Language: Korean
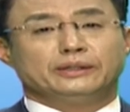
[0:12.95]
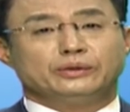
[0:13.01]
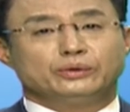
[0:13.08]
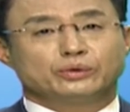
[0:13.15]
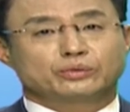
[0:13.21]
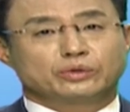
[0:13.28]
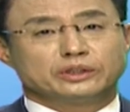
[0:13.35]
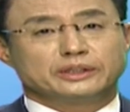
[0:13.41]

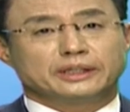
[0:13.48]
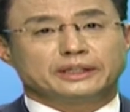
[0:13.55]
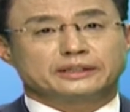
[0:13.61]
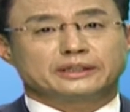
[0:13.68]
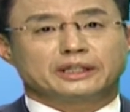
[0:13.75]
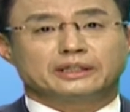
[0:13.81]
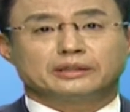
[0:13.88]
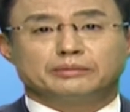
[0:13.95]
유권자
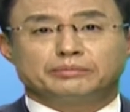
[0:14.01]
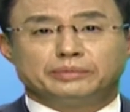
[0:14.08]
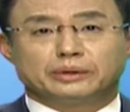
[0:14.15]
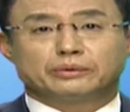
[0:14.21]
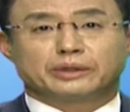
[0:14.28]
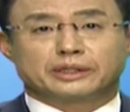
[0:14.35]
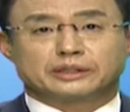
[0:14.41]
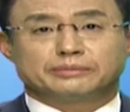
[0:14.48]
대상
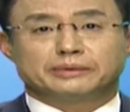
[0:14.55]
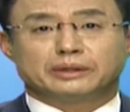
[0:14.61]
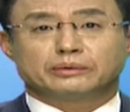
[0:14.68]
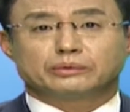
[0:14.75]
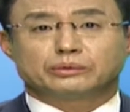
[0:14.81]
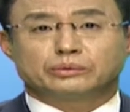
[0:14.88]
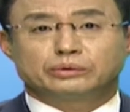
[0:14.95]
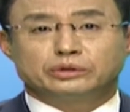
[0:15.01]
미국에서만
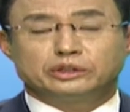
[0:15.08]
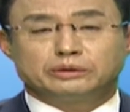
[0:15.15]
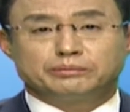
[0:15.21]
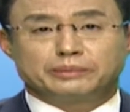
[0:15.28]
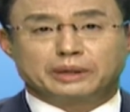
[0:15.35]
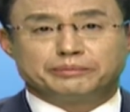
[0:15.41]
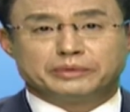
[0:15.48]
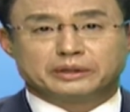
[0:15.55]

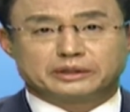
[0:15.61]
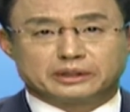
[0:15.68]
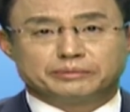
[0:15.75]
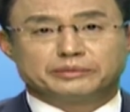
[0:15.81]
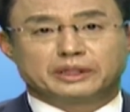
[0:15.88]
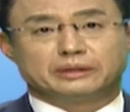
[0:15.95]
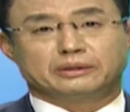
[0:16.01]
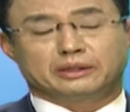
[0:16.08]
90만
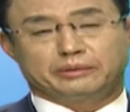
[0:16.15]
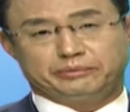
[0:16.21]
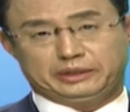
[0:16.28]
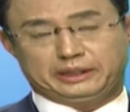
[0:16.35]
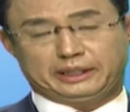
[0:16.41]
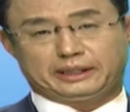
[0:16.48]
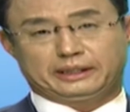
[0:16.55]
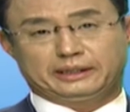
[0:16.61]
명쯤 된다고
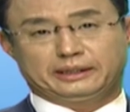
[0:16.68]
합니다.